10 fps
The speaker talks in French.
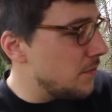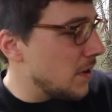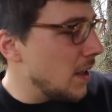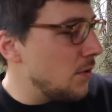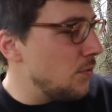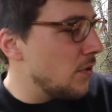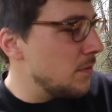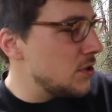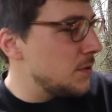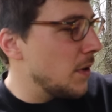Enfin, il y a du vent,
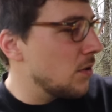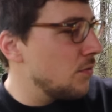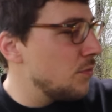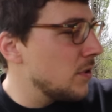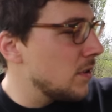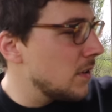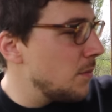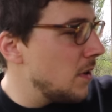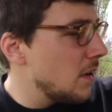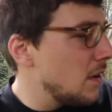mais j'espère que vous m'entendez
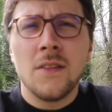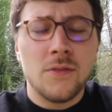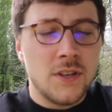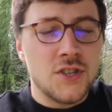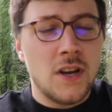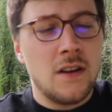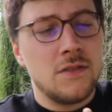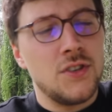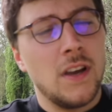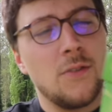bien. Donc déjà,
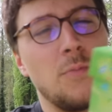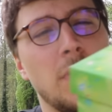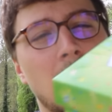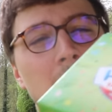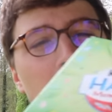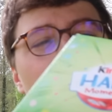j'ai récupéré des